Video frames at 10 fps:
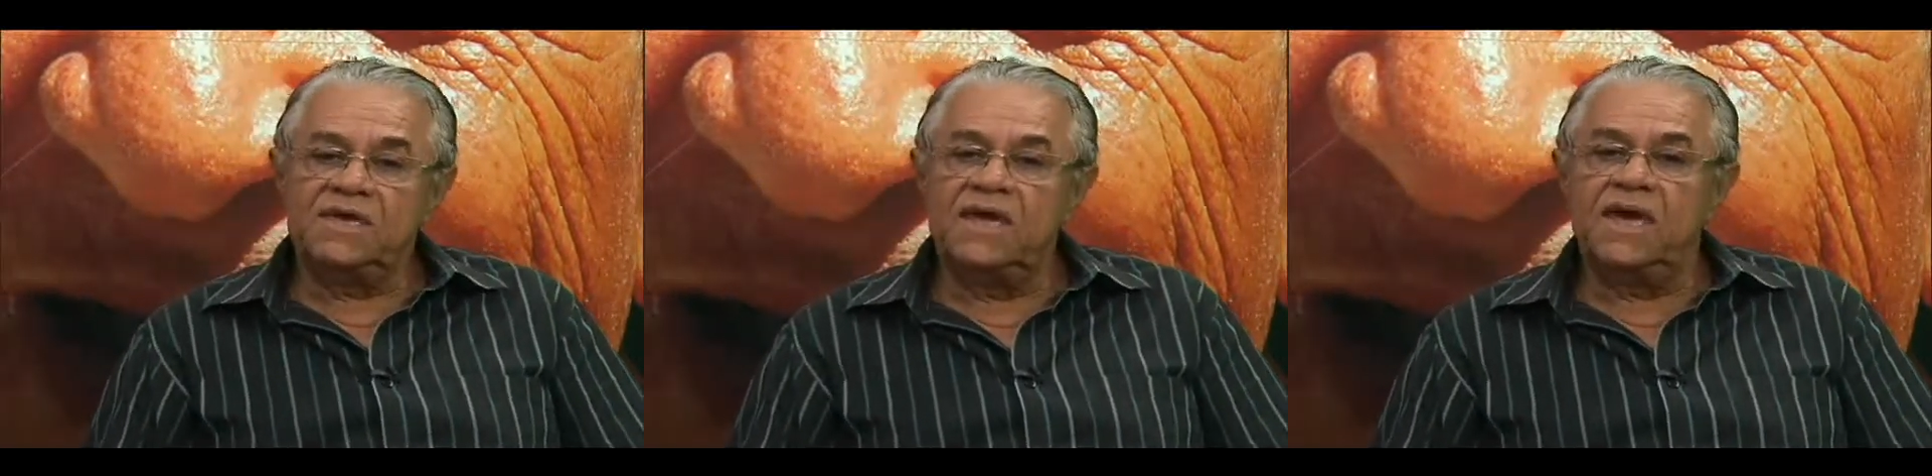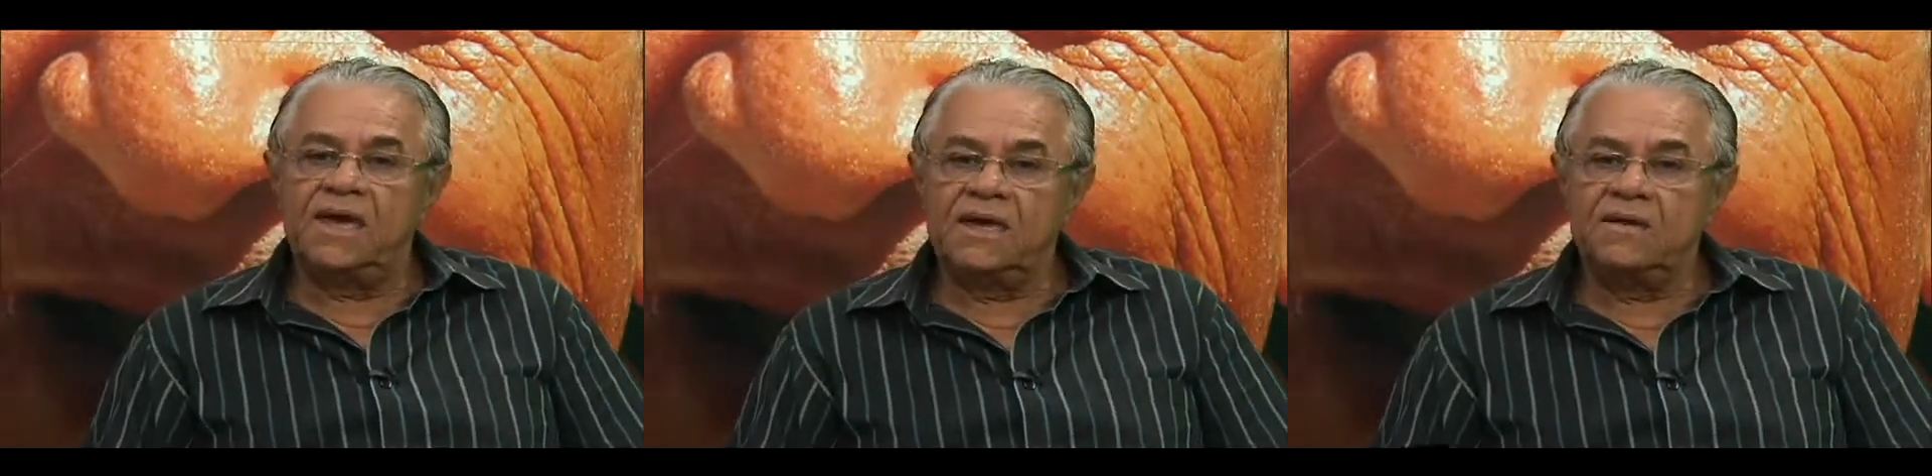e
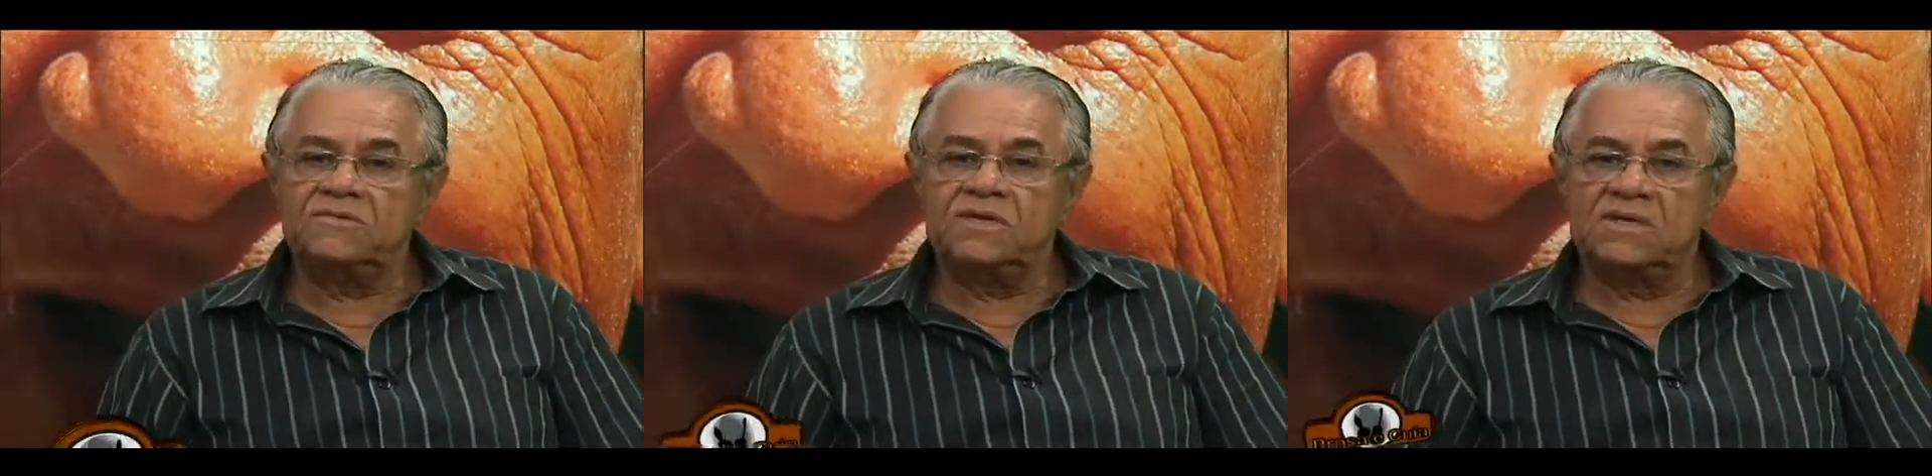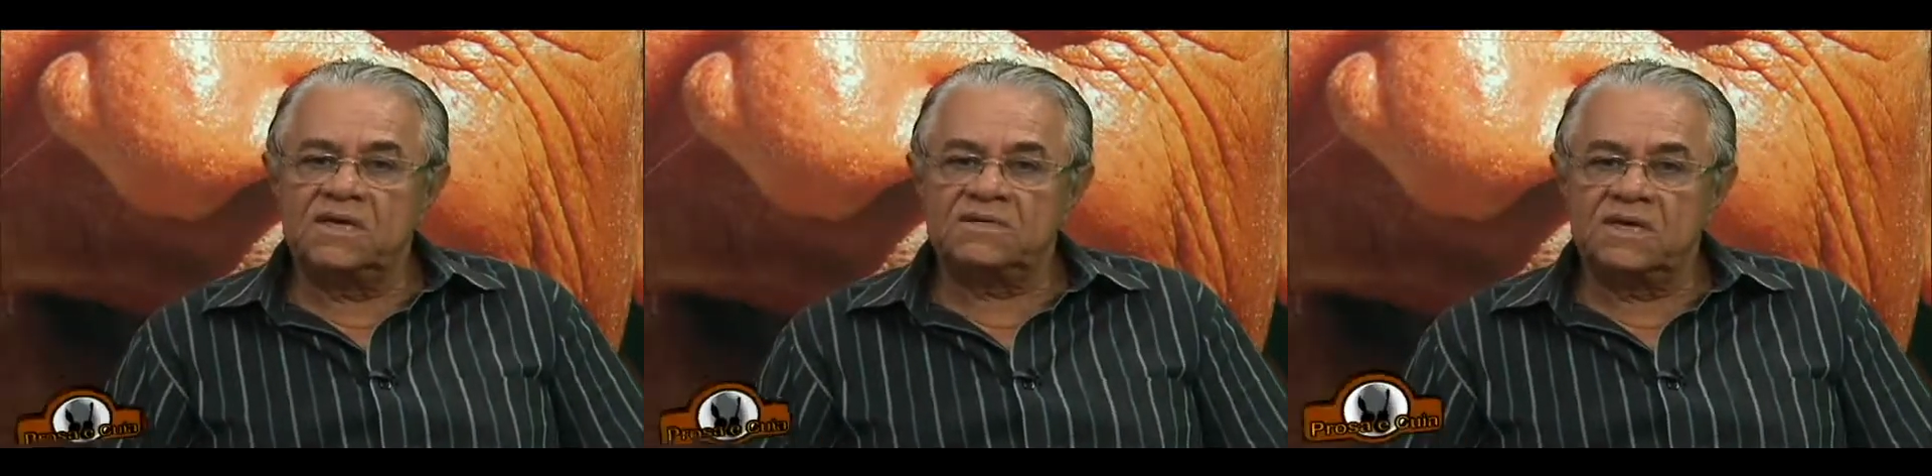recantos
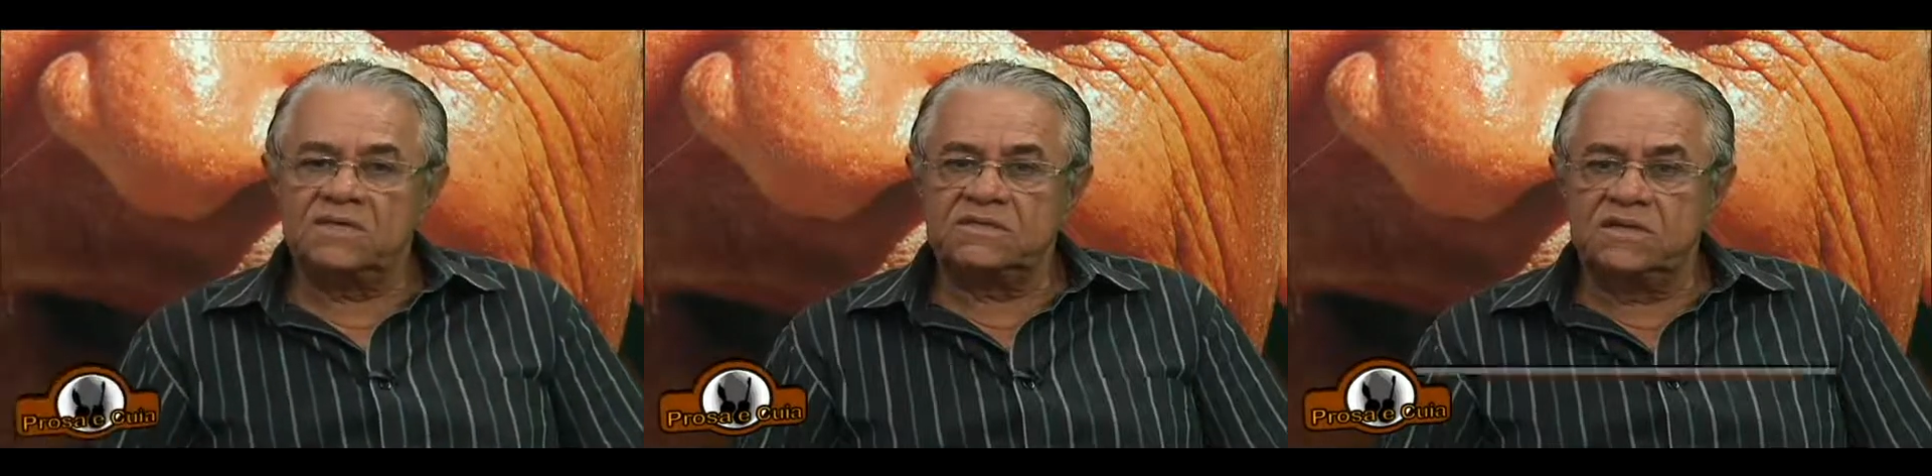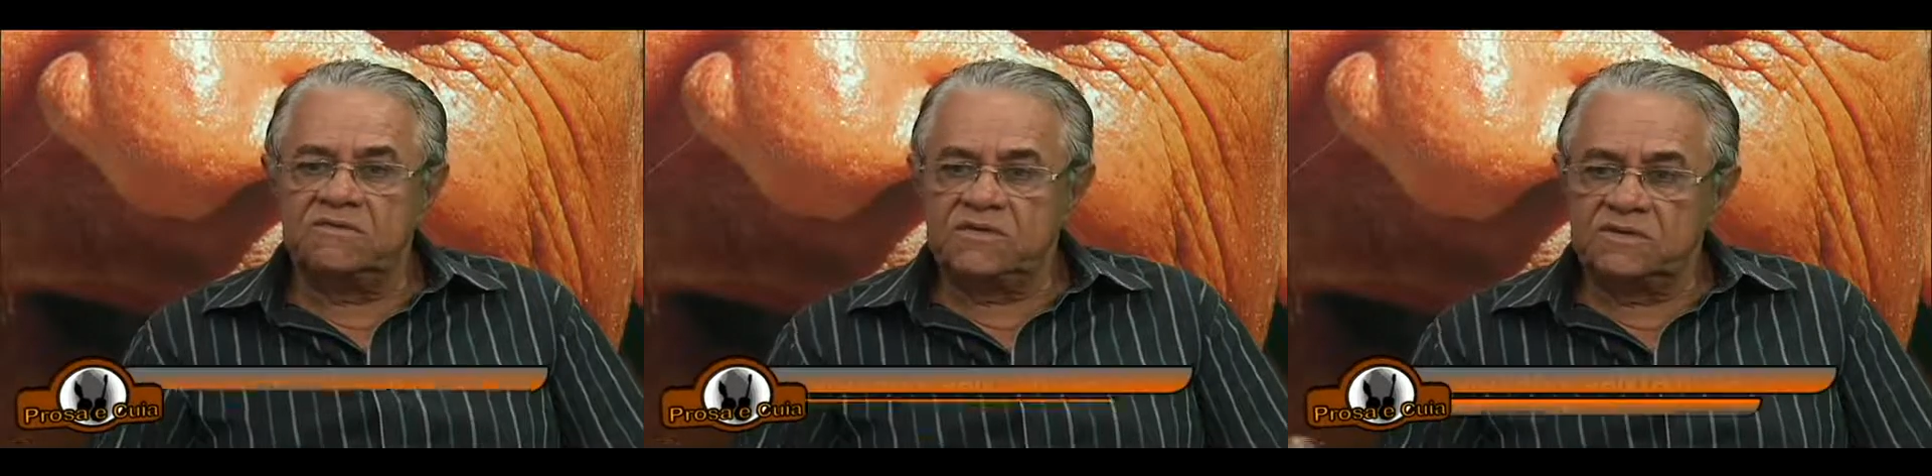
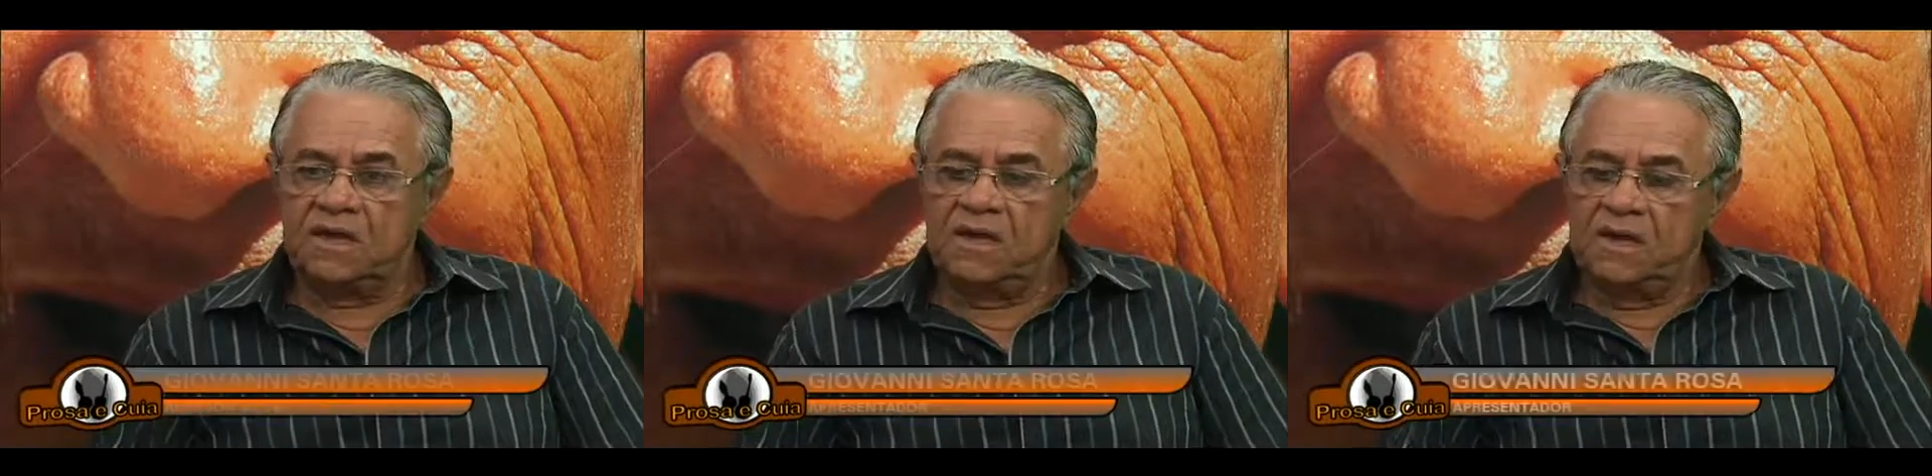inesquecíveis,